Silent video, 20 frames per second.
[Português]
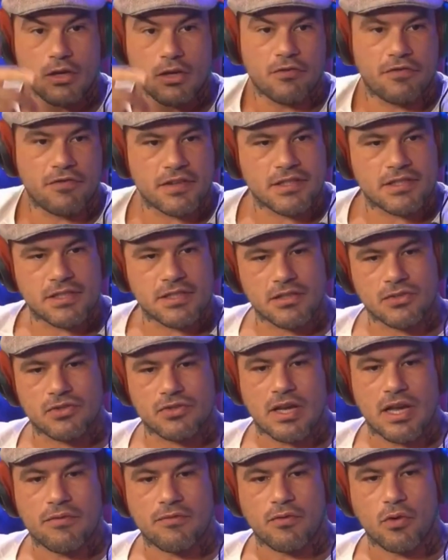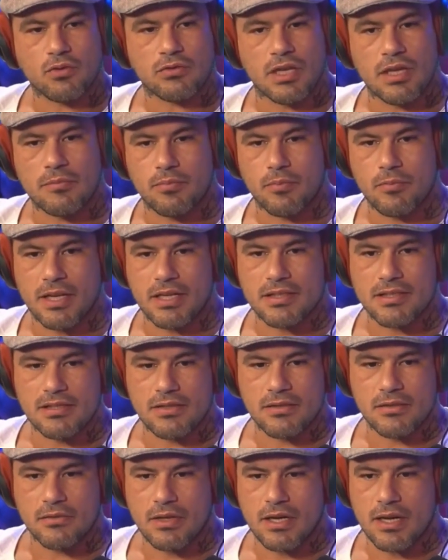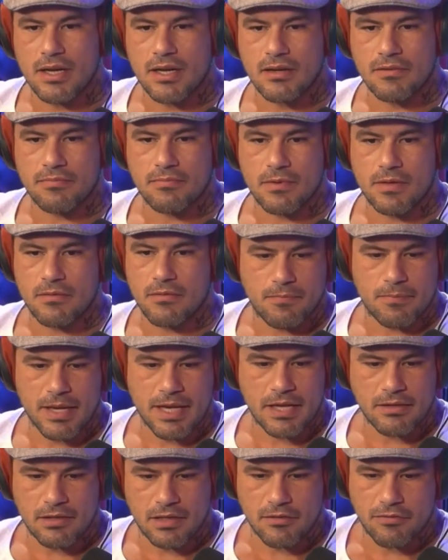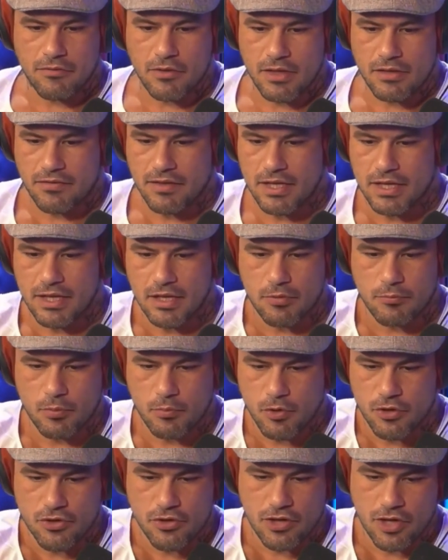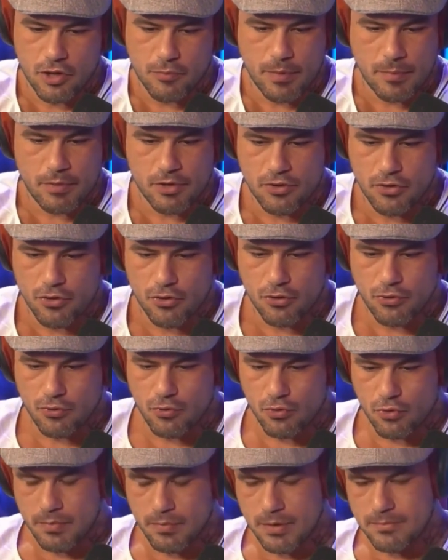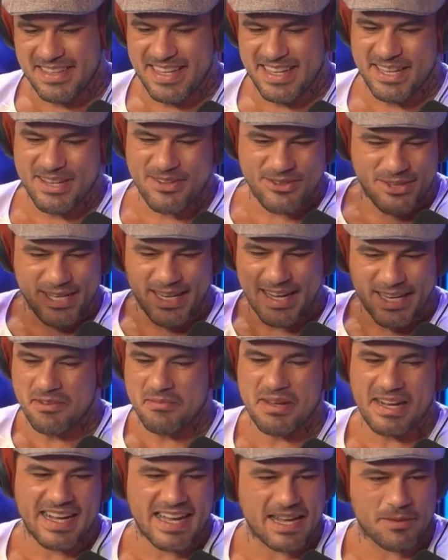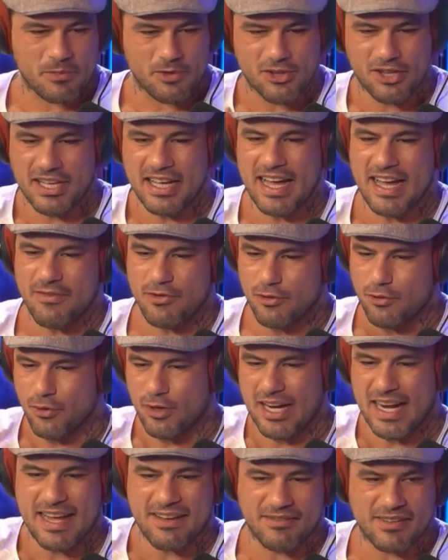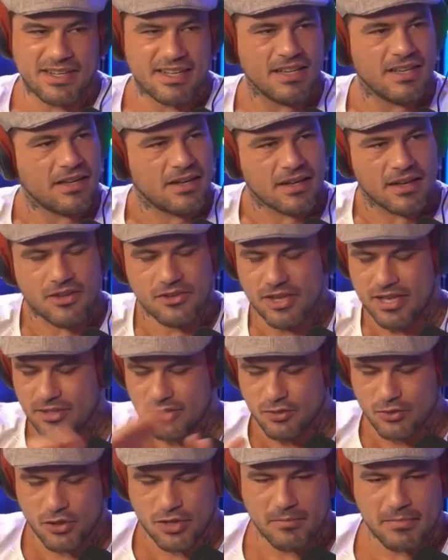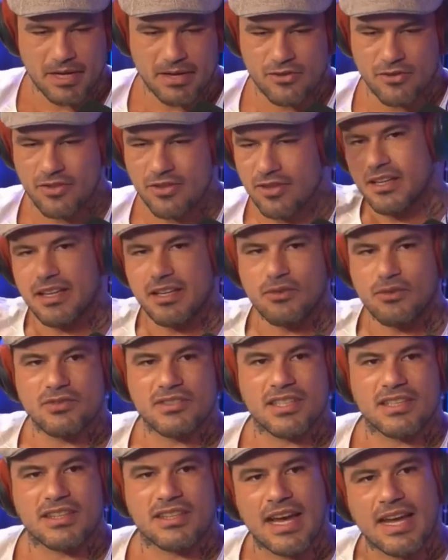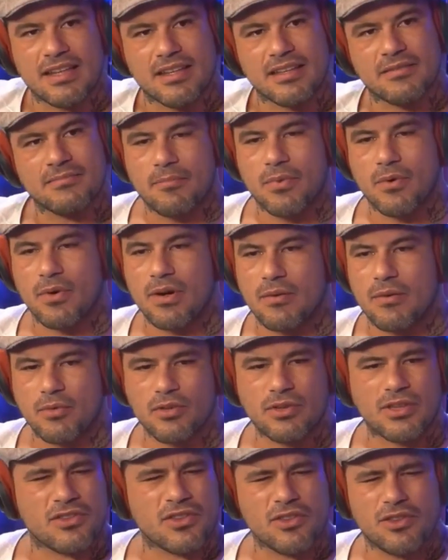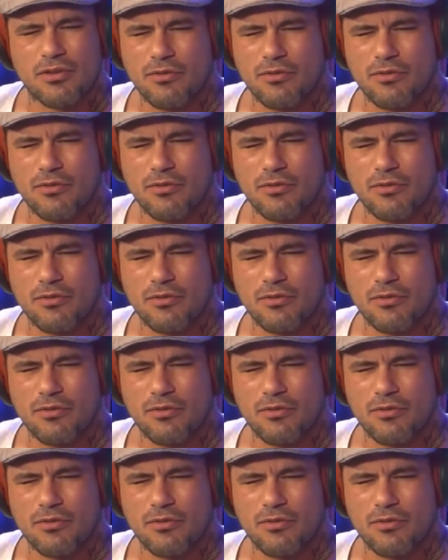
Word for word: E eu fiz isso. Aí voltei pro Brasil, cara, peguei telefone, fiquei ligando pra um monte de gente para pedir desculpa. Ninguém te ligava na minha cara, me xingava, chorava. Ah, é? As reações mais inusitadas. Porra, muita gente